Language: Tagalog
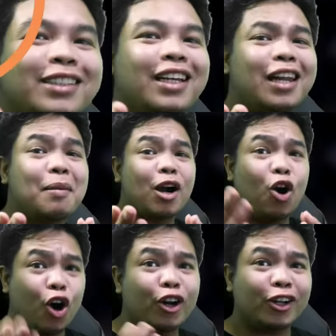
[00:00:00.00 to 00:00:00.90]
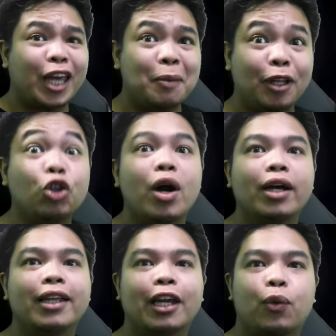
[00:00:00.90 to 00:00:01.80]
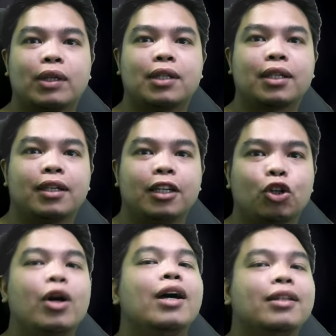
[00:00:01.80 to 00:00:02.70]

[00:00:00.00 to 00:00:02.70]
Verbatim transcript: isa na namang horror game dito ang ni-request sa atin dito.